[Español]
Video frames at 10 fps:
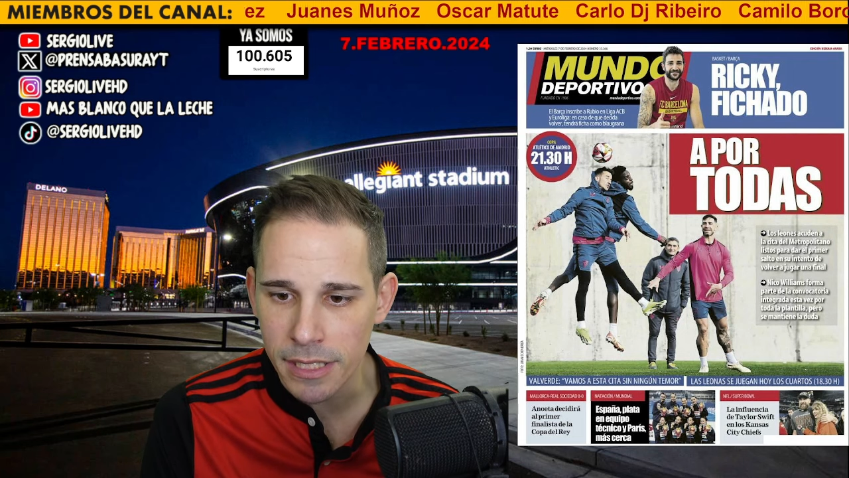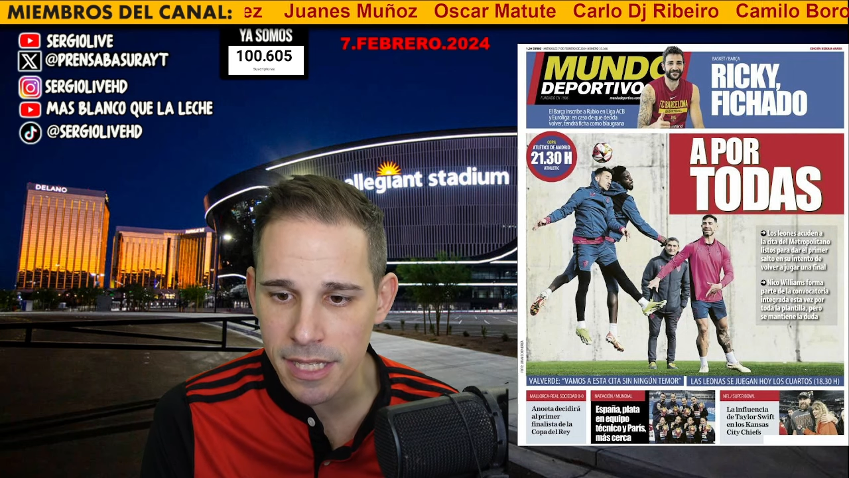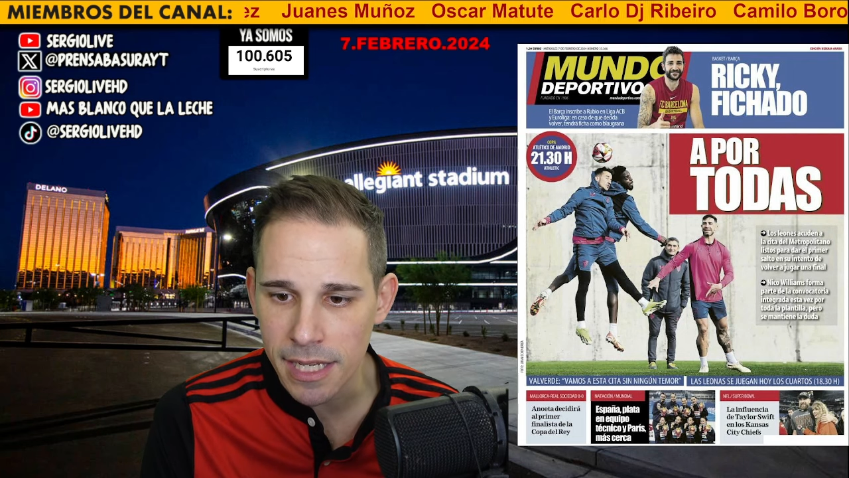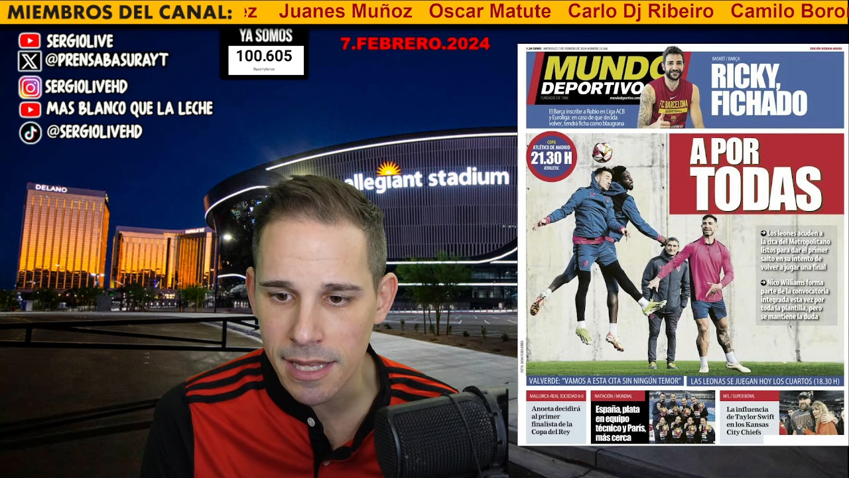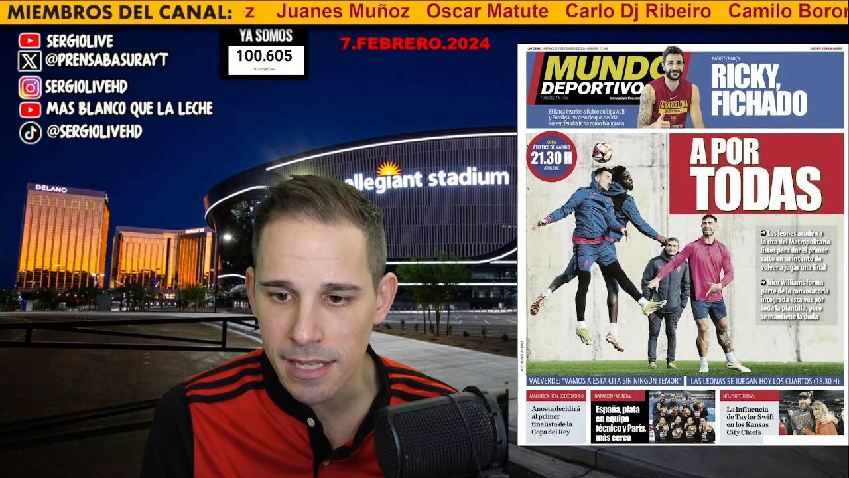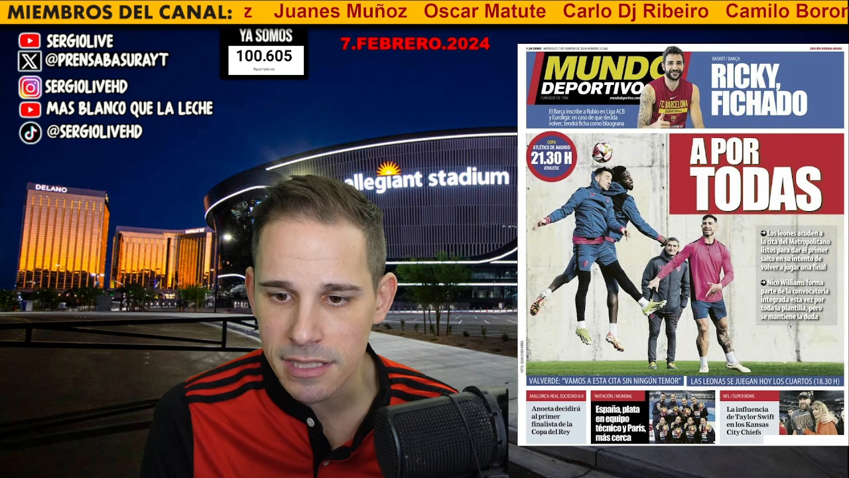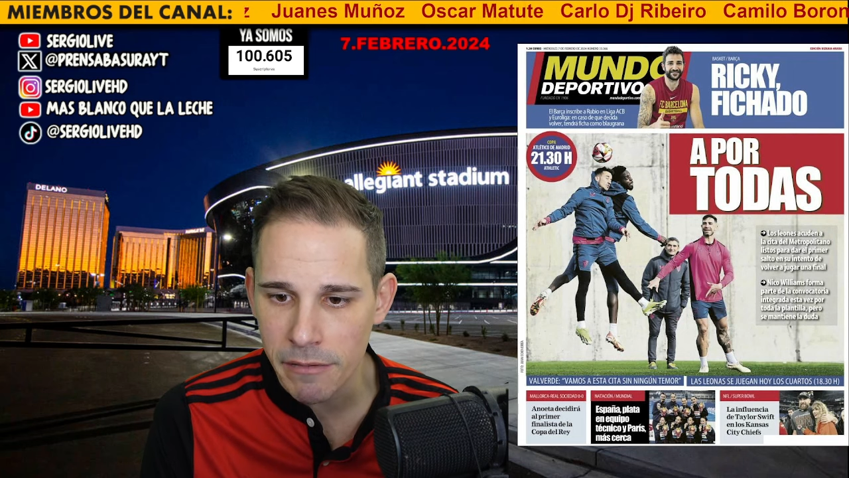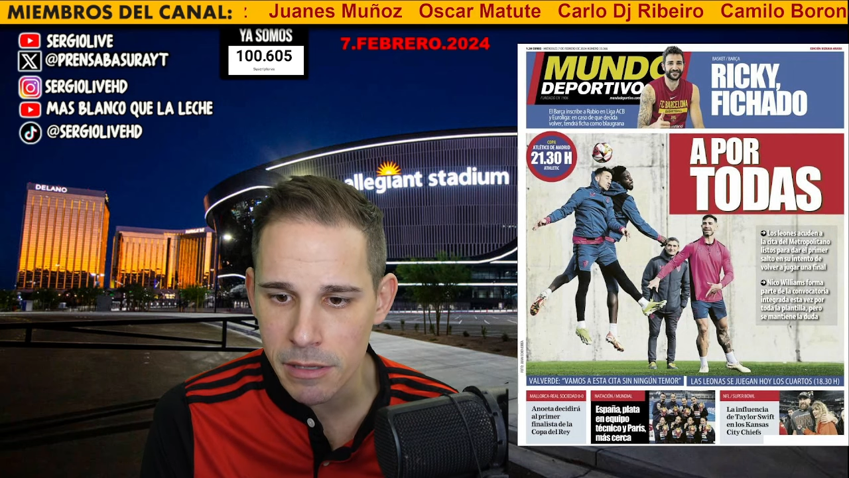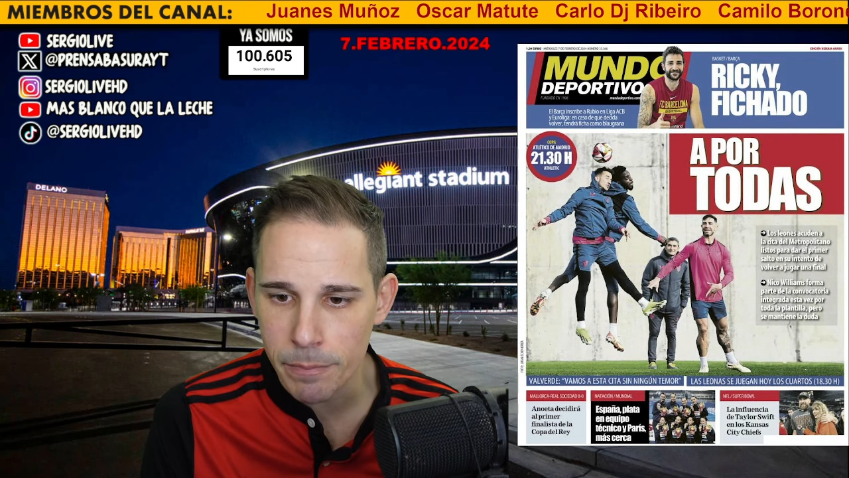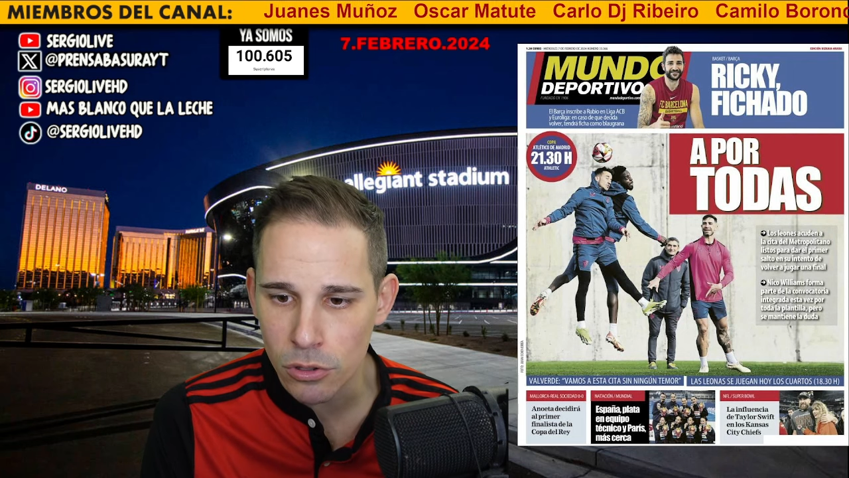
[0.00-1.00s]
integrada esta
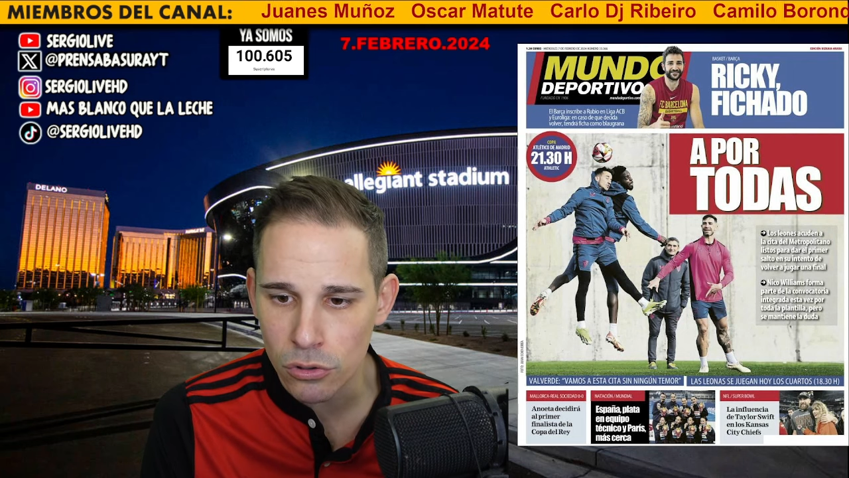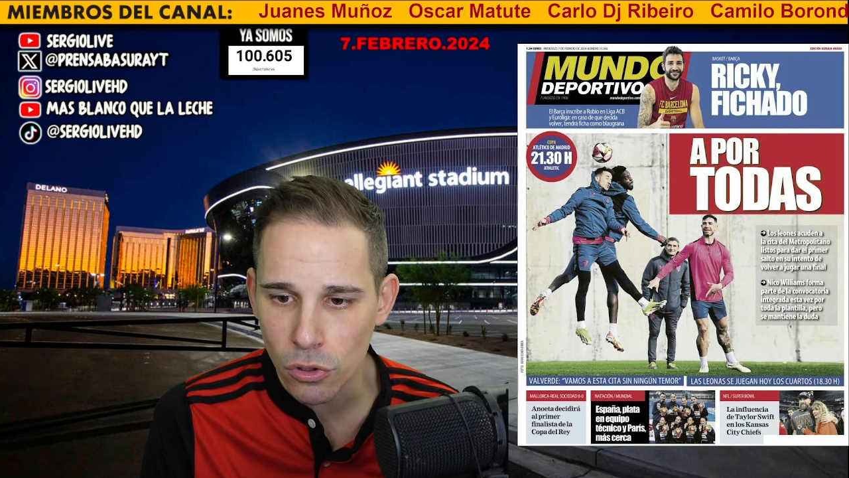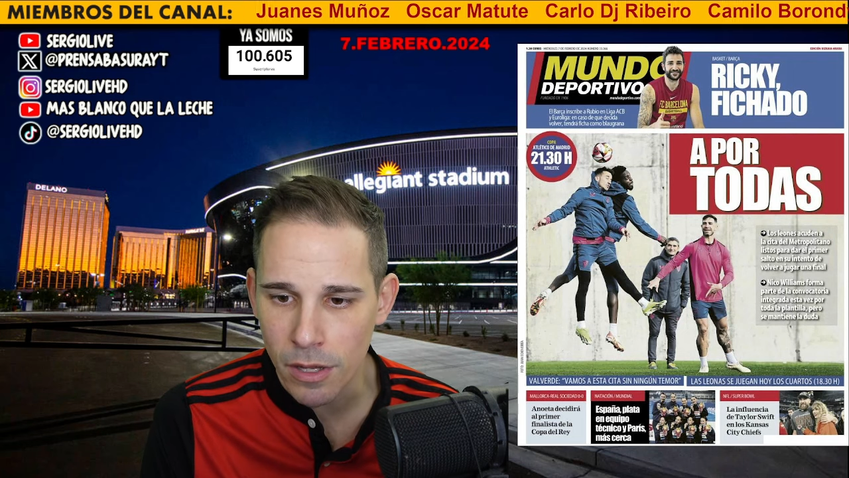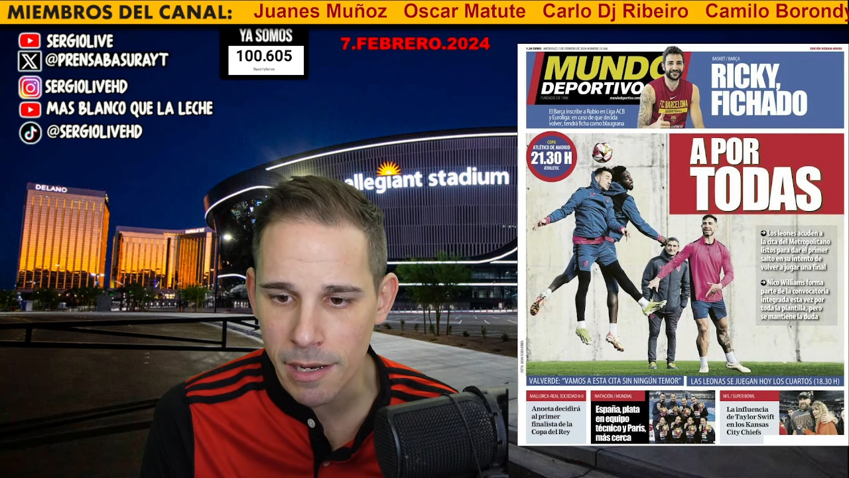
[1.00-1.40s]
vez por toda la